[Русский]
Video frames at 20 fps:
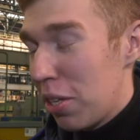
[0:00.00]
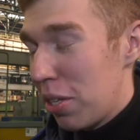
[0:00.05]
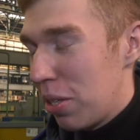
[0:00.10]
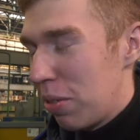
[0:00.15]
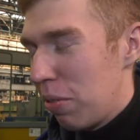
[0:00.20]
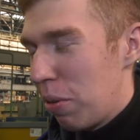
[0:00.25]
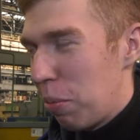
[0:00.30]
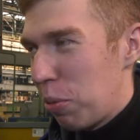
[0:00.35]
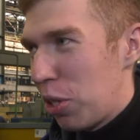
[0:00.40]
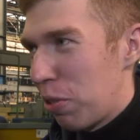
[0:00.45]

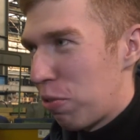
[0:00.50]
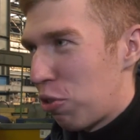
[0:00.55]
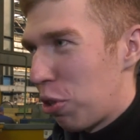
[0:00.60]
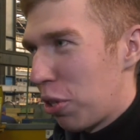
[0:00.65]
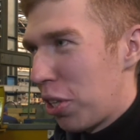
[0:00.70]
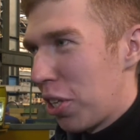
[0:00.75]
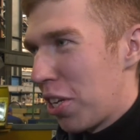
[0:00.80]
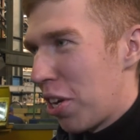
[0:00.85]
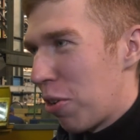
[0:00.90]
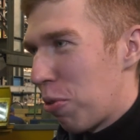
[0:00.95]
Я вообще в
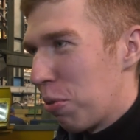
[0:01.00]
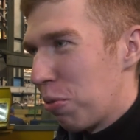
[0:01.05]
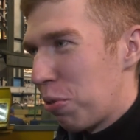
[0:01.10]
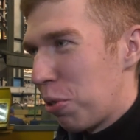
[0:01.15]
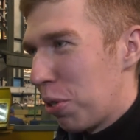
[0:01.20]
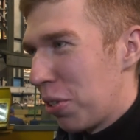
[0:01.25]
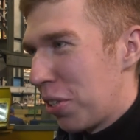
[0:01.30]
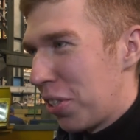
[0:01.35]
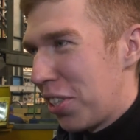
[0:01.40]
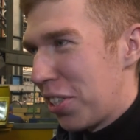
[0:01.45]
шоке, как он
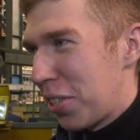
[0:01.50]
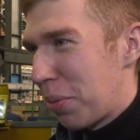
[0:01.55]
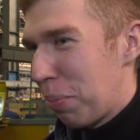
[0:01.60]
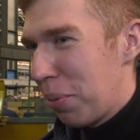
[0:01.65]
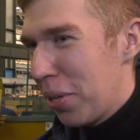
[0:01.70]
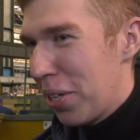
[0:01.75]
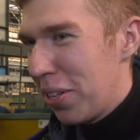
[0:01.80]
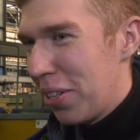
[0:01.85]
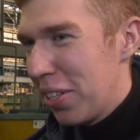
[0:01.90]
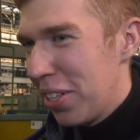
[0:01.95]
все это
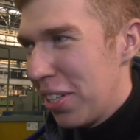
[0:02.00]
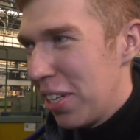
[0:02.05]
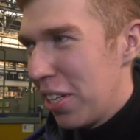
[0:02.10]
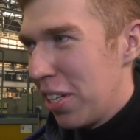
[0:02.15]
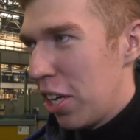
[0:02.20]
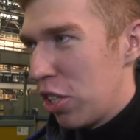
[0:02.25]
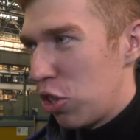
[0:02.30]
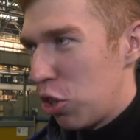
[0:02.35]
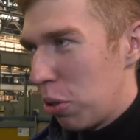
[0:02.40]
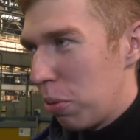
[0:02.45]
терпел.
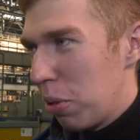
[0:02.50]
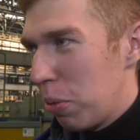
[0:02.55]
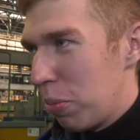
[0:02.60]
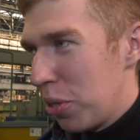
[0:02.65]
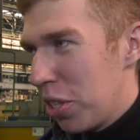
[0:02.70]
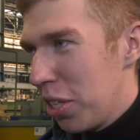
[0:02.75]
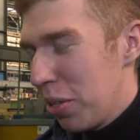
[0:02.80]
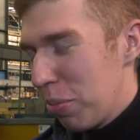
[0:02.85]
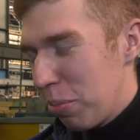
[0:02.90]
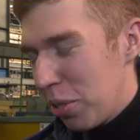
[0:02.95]
Особенно
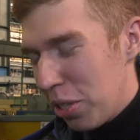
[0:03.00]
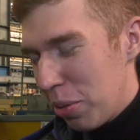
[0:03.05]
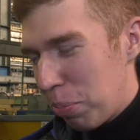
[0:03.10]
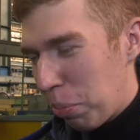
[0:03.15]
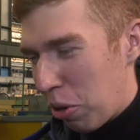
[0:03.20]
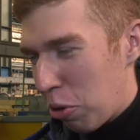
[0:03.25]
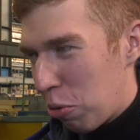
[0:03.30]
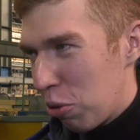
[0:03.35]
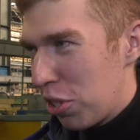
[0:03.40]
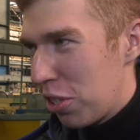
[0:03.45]
мне, мне
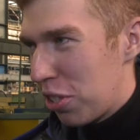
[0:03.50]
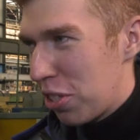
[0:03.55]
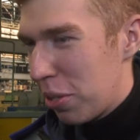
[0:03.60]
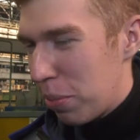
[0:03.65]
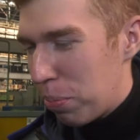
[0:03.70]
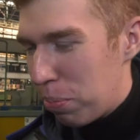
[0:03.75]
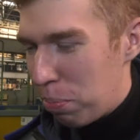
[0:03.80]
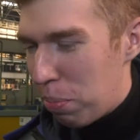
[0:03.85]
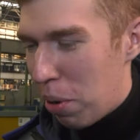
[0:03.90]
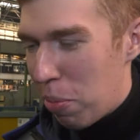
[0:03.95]

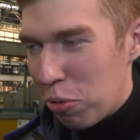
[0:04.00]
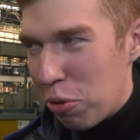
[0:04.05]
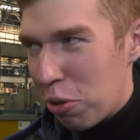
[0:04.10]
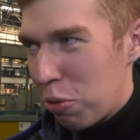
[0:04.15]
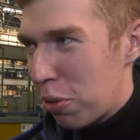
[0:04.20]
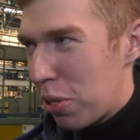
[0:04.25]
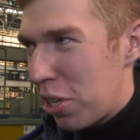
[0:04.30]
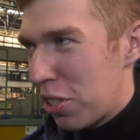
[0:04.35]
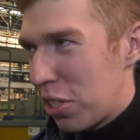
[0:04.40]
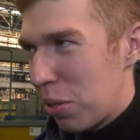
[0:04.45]
приходится по
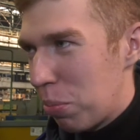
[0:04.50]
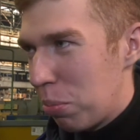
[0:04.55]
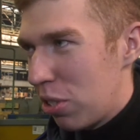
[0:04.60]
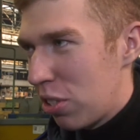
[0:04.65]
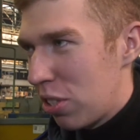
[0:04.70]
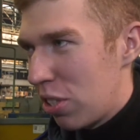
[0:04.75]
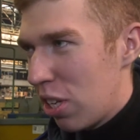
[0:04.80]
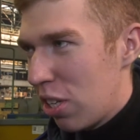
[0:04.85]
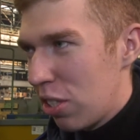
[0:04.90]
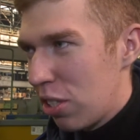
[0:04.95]
много раз
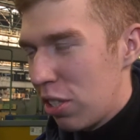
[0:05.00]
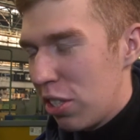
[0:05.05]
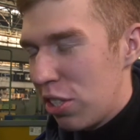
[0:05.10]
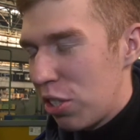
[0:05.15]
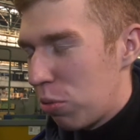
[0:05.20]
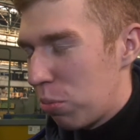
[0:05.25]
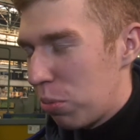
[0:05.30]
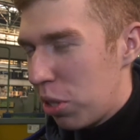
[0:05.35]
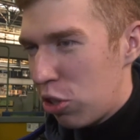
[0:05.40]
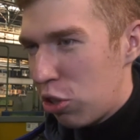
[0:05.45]
объяснять,
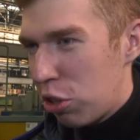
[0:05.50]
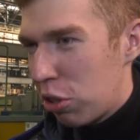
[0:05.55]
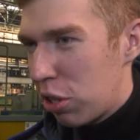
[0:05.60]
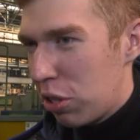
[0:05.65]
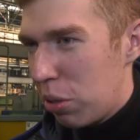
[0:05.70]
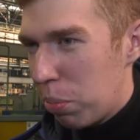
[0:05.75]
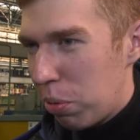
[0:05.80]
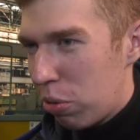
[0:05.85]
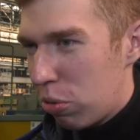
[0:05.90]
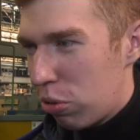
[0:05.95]
если у меня
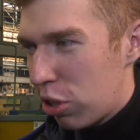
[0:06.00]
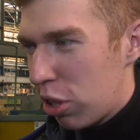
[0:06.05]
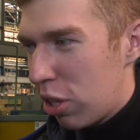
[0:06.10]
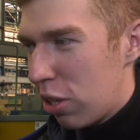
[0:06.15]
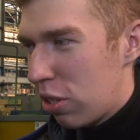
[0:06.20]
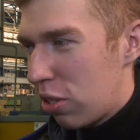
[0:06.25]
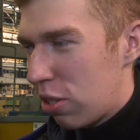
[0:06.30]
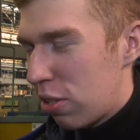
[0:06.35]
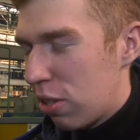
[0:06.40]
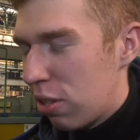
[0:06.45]
что-то не
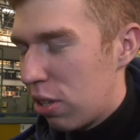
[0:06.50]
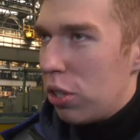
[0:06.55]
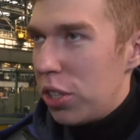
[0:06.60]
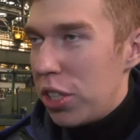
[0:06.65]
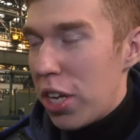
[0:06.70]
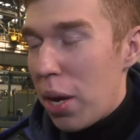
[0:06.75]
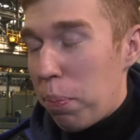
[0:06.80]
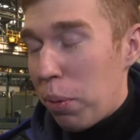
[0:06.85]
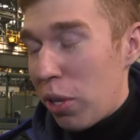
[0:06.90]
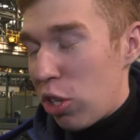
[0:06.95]
получается.
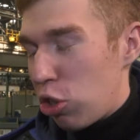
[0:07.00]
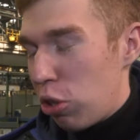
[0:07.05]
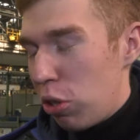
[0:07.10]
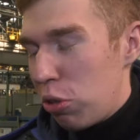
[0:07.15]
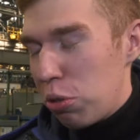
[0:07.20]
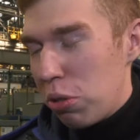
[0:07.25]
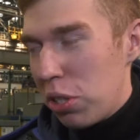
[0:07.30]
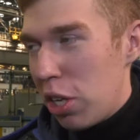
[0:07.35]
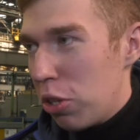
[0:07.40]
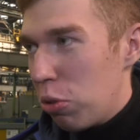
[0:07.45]
Я пришел
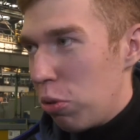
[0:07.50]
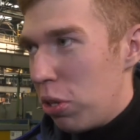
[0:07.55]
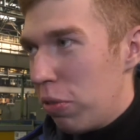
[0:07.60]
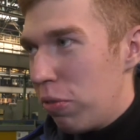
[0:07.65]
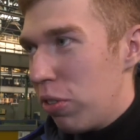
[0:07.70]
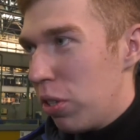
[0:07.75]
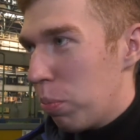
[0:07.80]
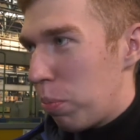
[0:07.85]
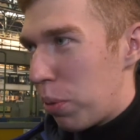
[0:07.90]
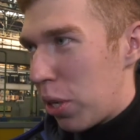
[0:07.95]
сюда
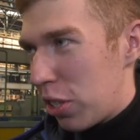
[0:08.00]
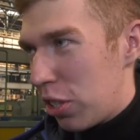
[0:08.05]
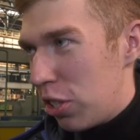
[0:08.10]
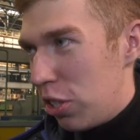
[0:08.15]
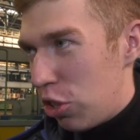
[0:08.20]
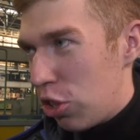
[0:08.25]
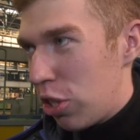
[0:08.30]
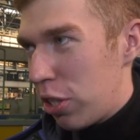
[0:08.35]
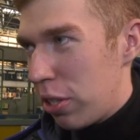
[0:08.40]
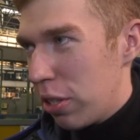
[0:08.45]
нулевым
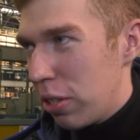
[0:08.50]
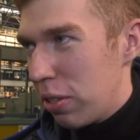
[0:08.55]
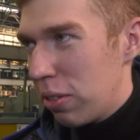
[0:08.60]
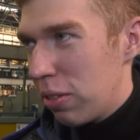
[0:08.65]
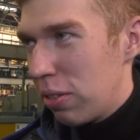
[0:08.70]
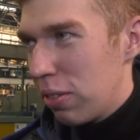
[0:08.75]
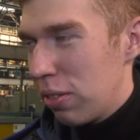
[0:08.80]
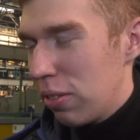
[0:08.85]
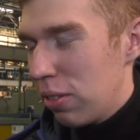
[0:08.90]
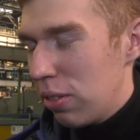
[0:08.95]
практически.
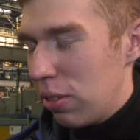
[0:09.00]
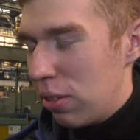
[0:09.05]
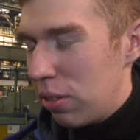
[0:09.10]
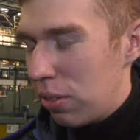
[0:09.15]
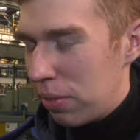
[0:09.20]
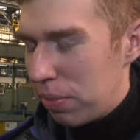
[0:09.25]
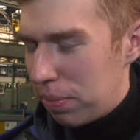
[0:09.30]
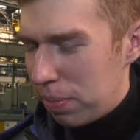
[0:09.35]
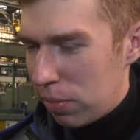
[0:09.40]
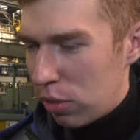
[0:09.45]

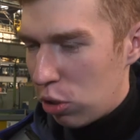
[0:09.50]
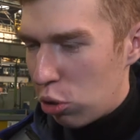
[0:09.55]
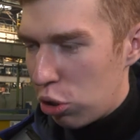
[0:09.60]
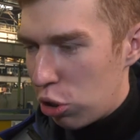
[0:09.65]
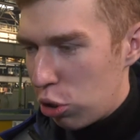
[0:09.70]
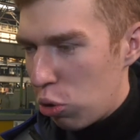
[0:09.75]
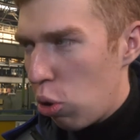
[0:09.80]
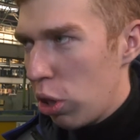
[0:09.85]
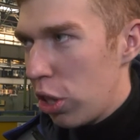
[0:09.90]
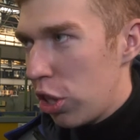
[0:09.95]
То есть
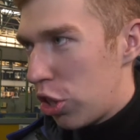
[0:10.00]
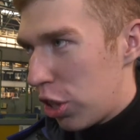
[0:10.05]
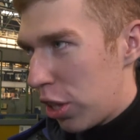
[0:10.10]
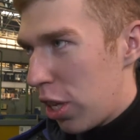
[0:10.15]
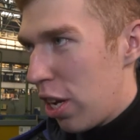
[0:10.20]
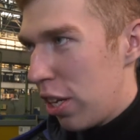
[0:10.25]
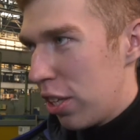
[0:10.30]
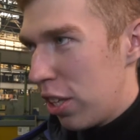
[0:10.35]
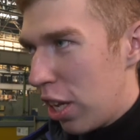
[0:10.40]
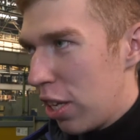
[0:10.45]
колледж,
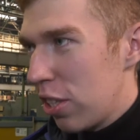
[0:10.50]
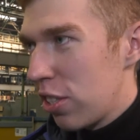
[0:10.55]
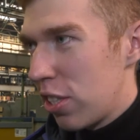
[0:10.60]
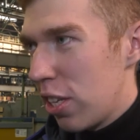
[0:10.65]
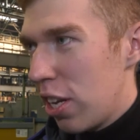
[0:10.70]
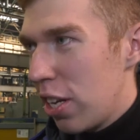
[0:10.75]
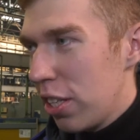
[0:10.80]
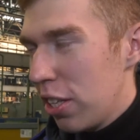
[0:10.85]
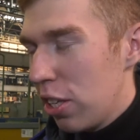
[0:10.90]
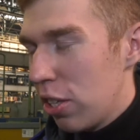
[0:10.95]
да, дал
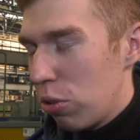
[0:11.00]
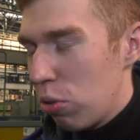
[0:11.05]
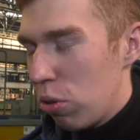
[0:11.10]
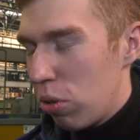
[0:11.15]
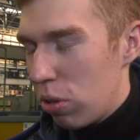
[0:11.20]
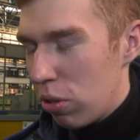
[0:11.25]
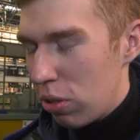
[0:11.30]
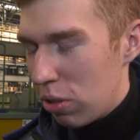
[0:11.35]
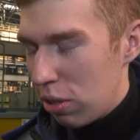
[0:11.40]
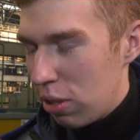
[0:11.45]
знания, но
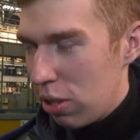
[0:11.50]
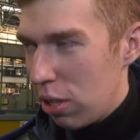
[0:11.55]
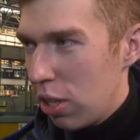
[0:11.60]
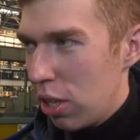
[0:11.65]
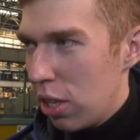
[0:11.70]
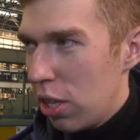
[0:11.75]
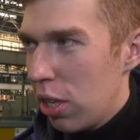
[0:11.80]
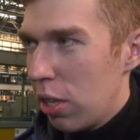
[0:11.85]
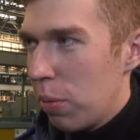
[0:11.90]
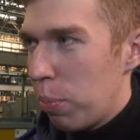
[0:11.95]

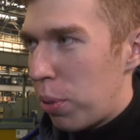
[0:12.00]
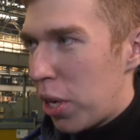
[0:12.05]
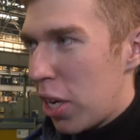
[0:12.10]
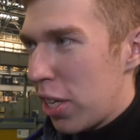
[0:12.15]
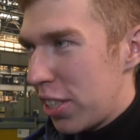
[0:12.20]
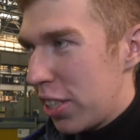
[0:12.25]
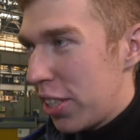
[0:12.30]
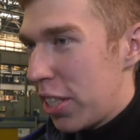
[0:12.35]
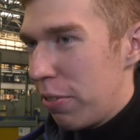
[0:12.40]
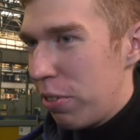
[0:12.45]

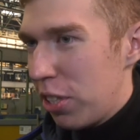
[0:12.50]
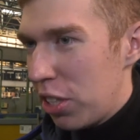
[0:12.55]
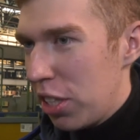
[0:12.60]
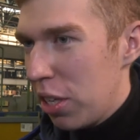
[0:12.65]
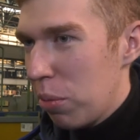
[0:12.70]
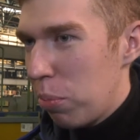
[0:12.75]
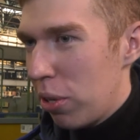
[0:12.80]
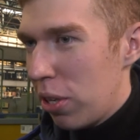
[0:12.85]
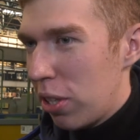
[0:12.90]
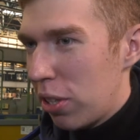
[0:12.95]
практики ведь не
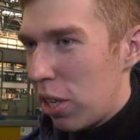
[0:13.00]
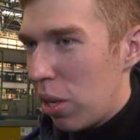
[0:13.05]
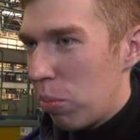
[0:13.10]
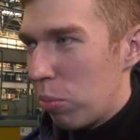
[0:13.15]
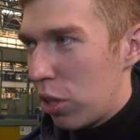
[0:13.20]
было там.